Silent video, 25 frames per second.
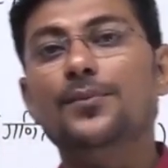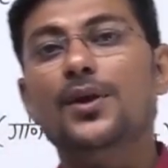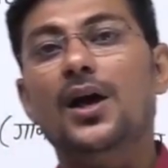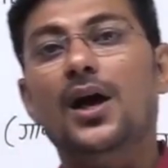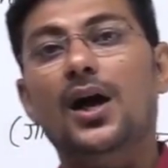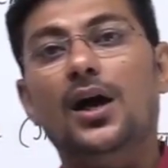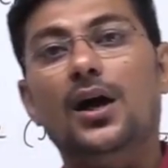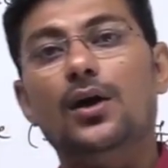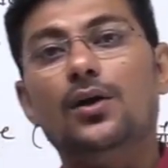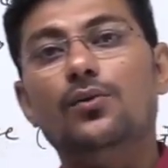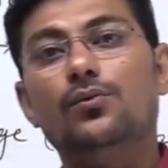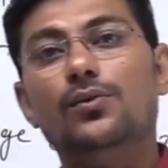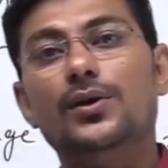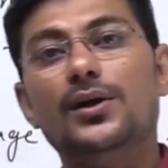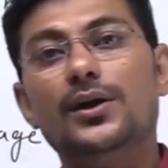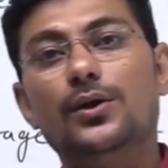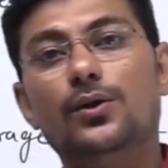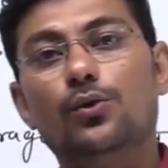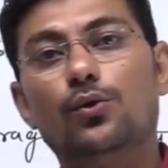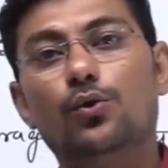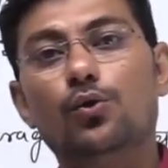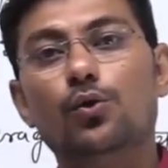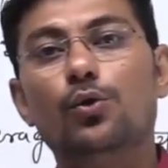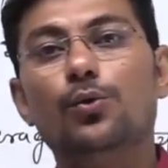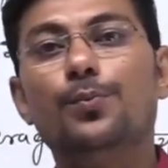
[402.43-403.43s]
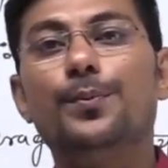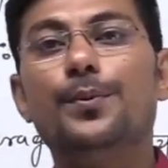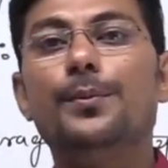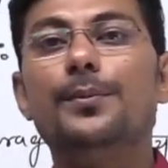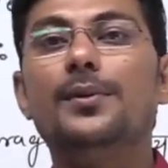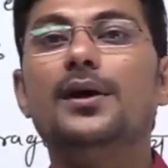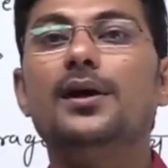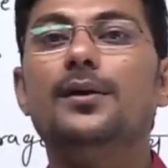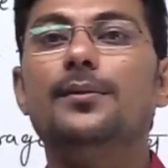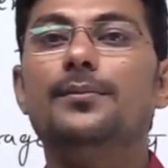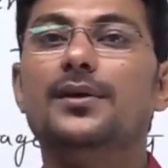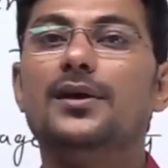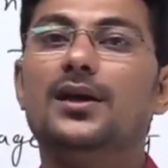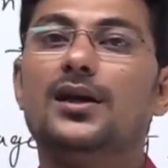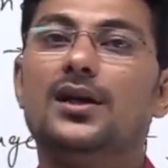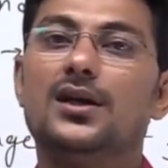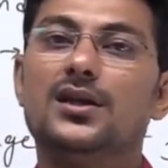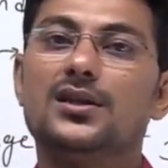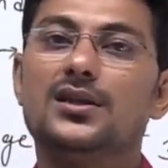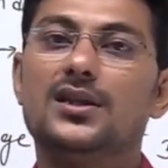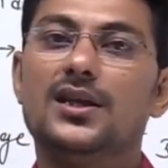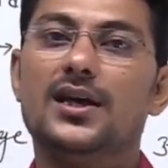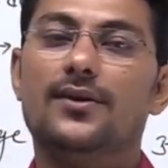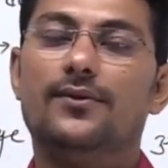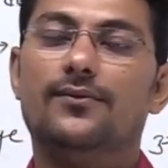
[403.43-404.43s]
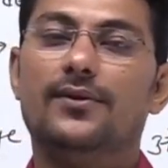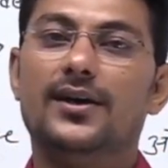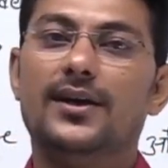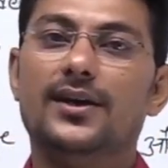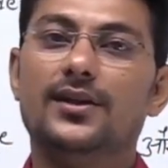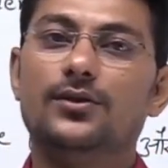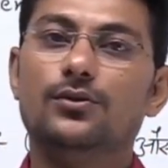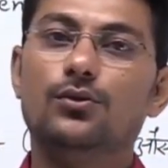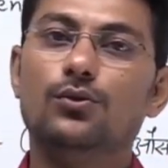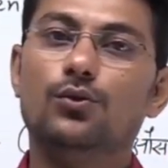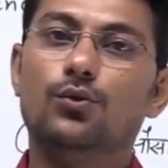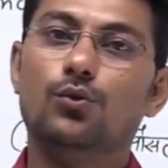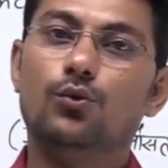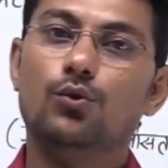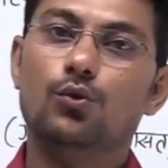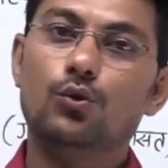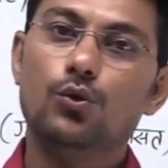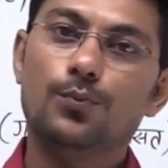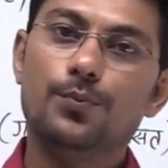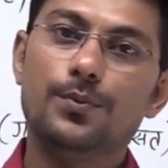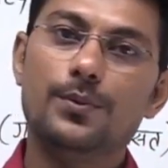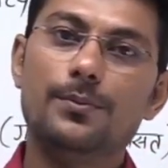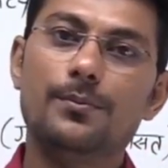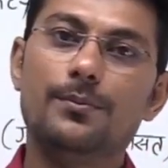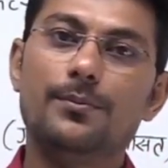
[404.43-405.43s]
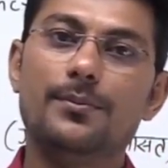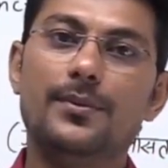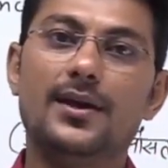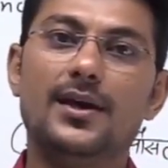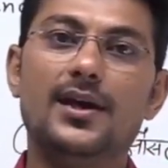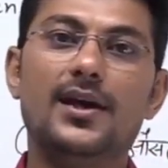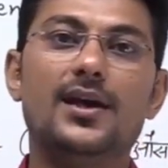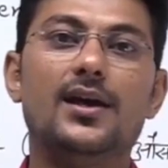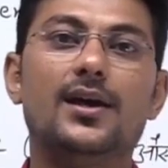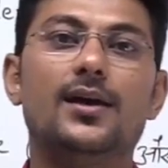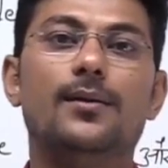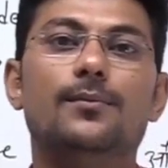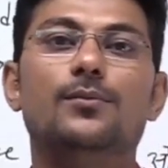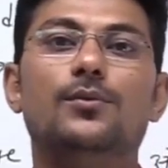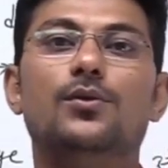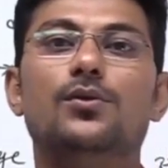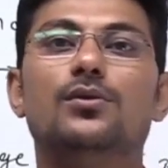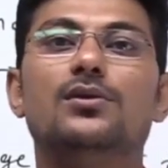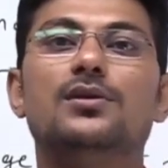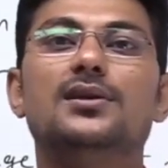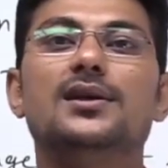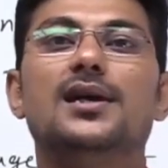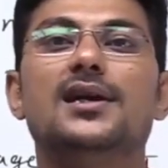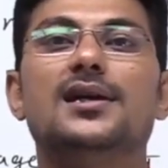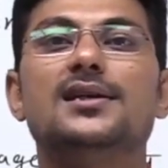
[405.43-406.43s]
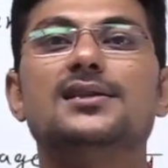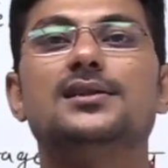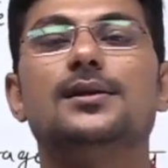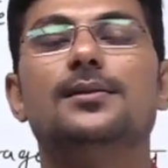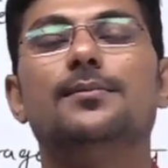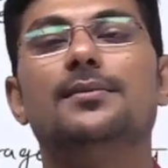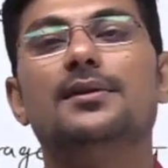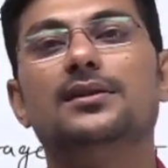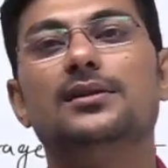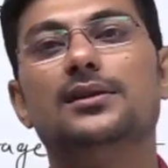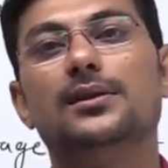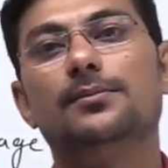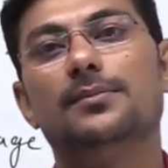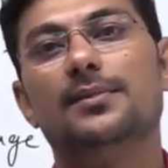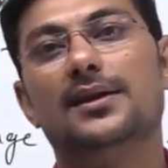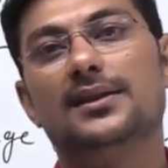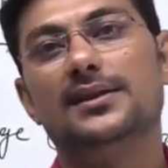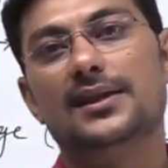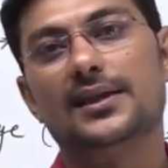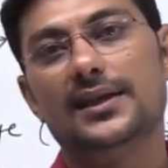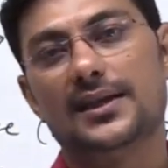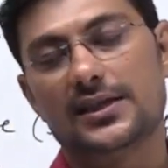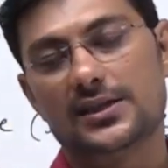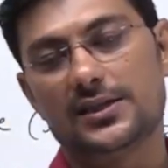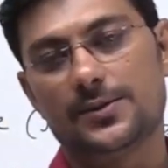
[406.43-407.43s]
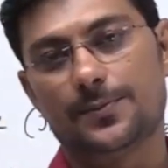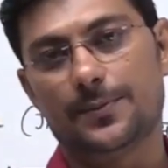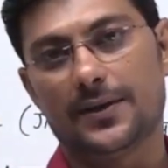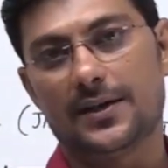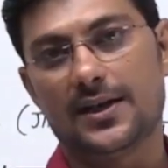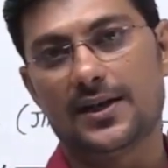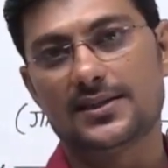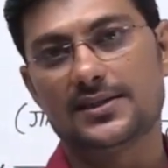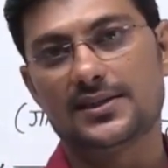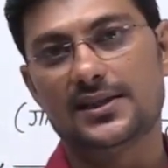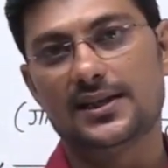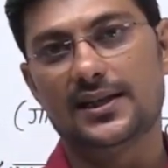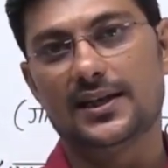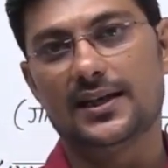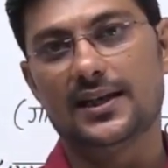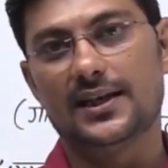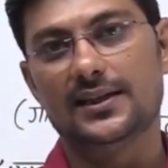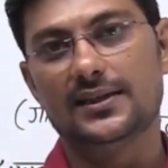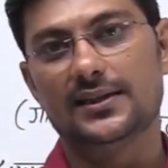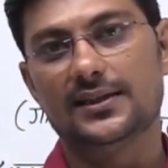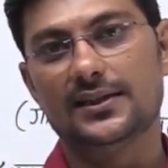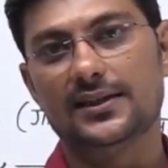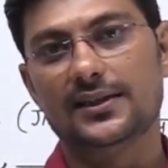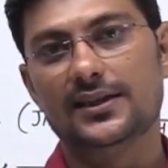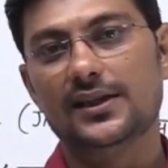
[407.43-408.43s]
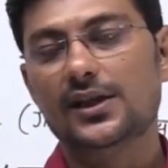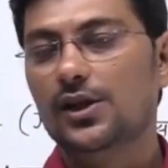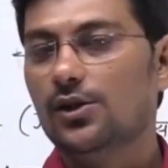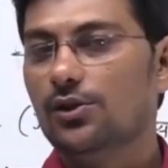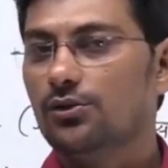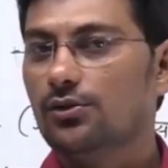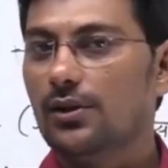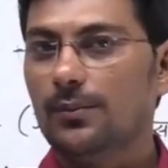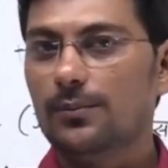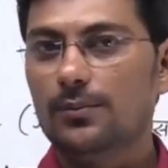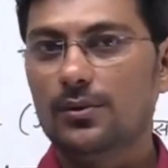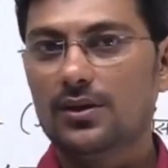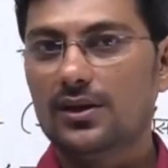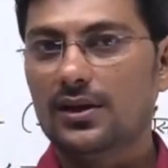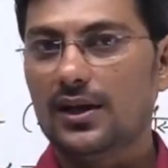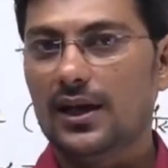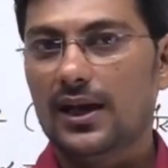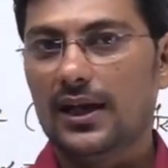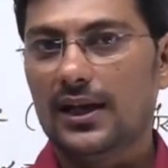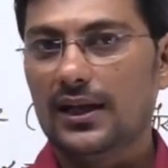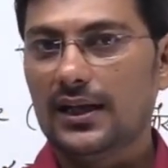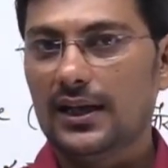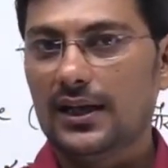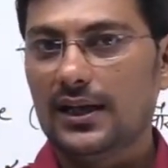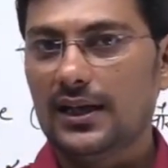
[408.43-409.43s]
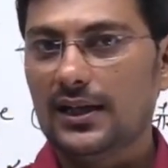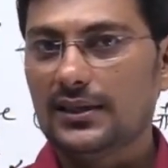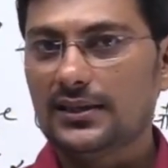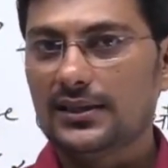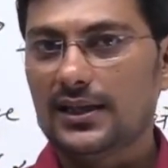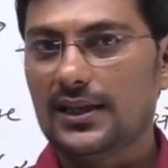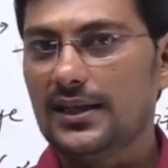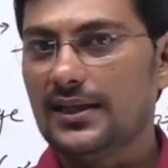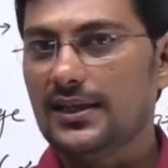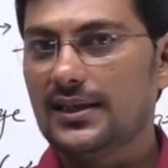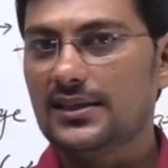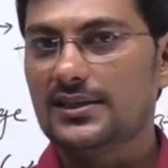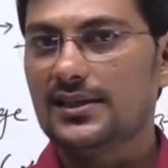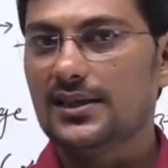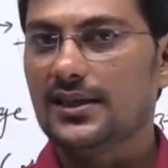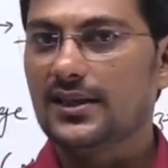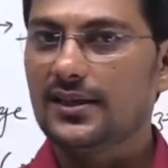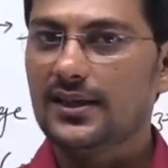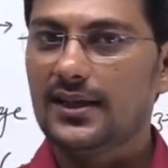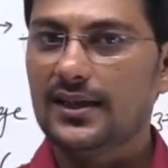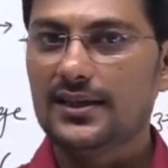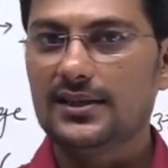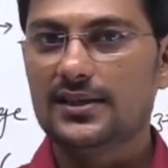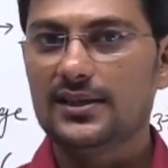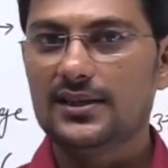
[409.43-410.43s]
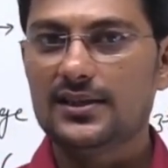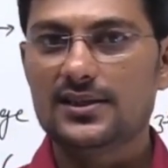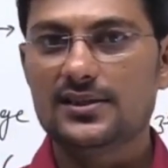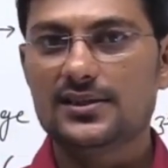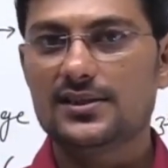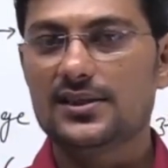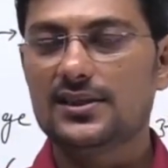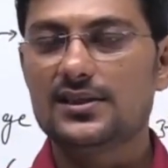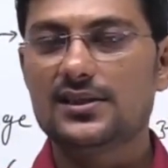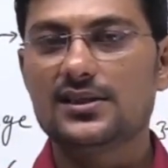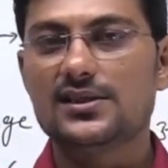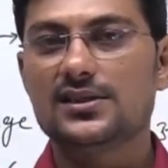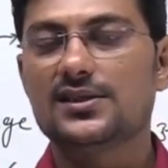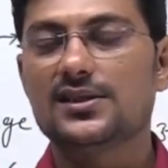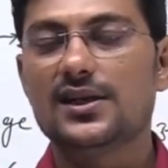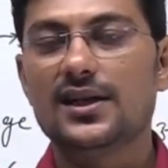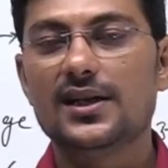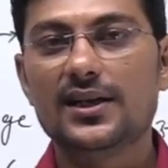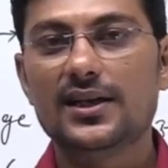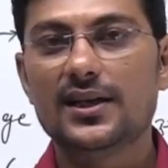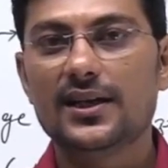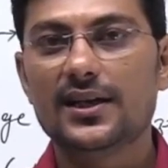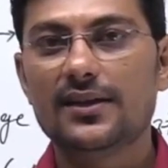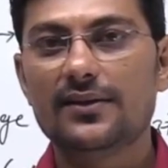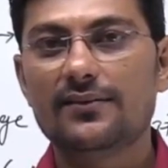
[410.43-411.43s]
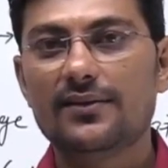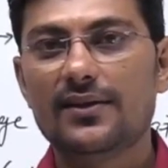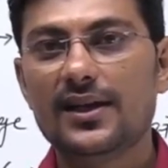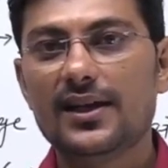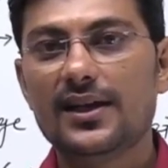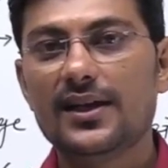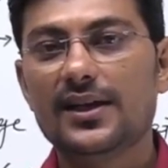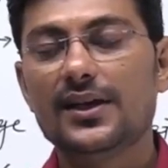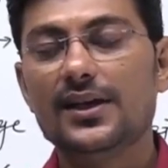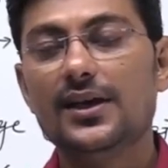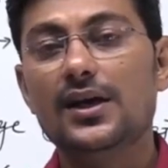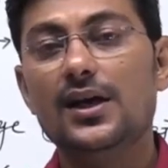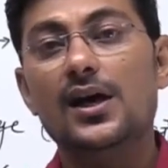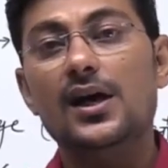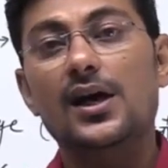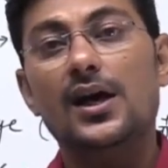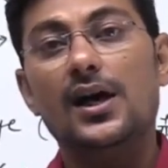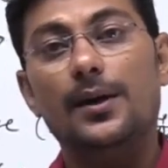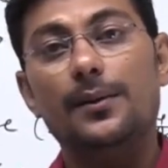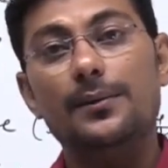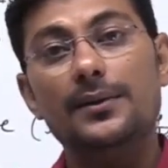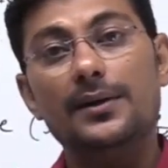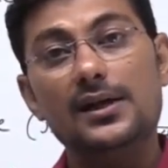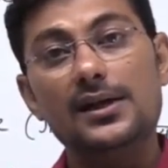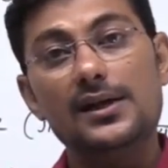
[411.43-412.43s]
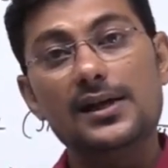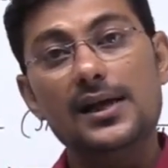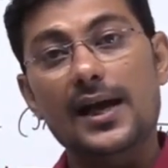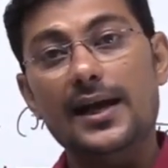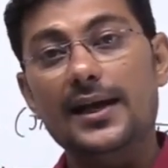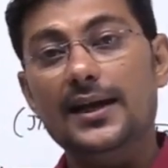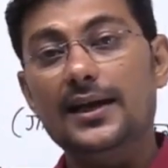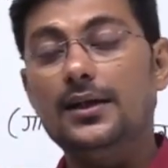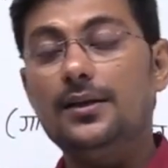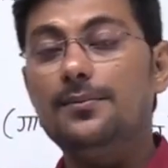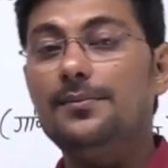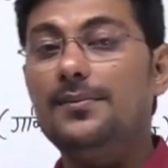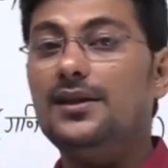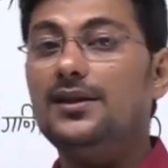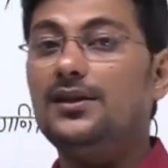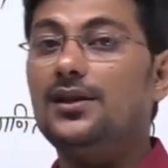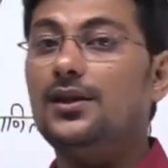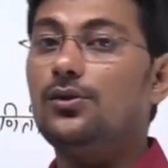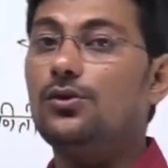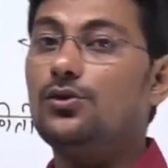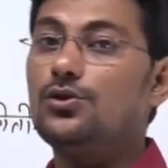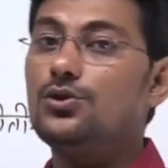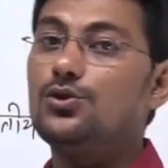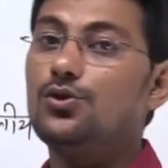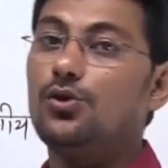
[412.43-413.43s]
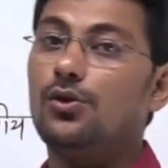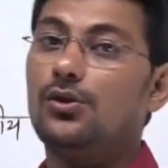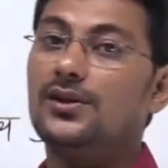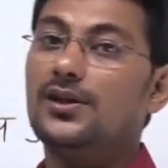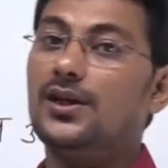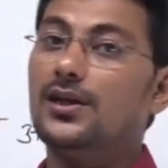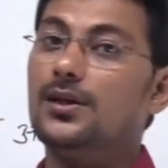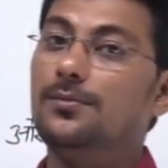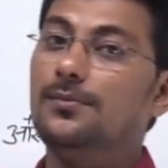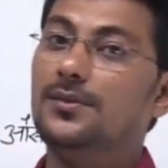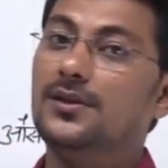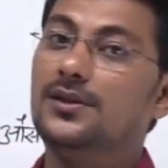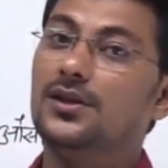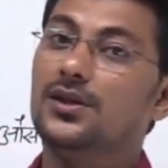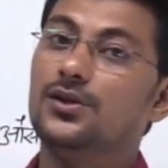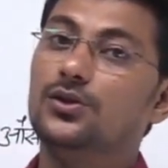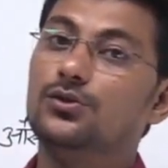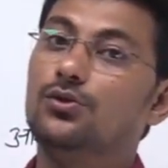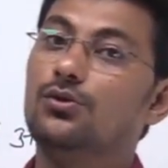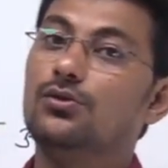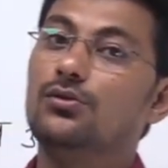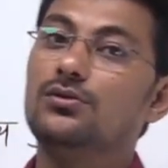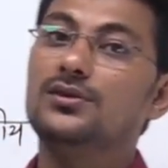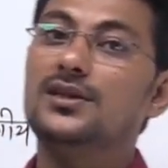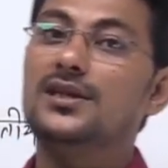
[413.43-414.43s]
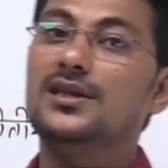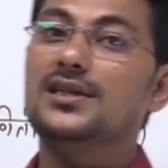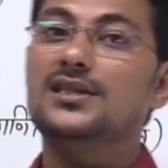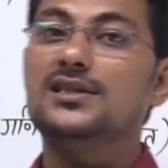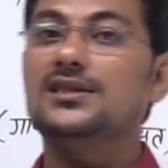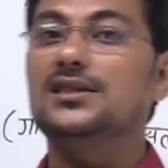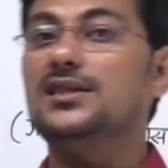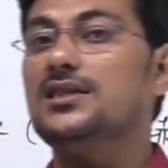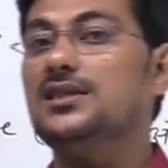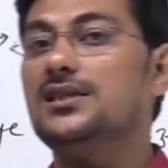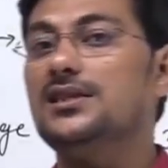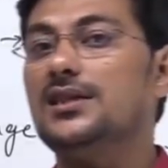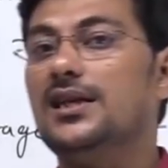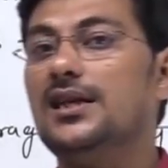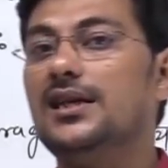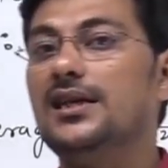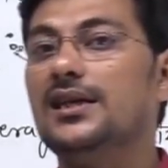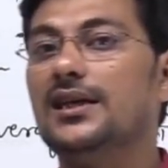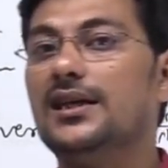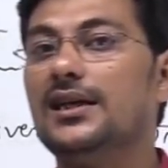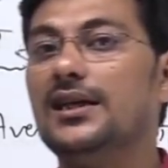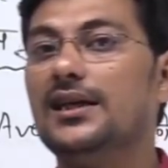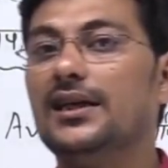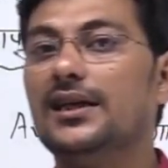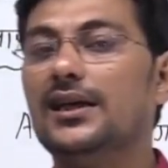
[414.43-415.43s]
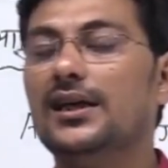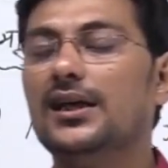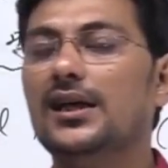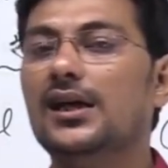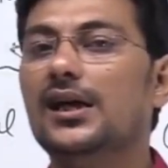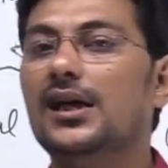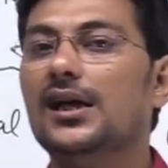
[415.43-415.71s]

अगर वो एक ग्रुप में हमें अगर दिया हुआ है तो ग्रुप में हम लोग यहाँ समांतर माध्य किस प्रकार से निकालते हैं तो हम लोग अलग अलग तरीके से कई तरीके से स्टडी करने वाले हैं हम एक डायरेक्ट मेथड और शॉर्टकट मेथड दोनों तरीके से स्टडी करेंगे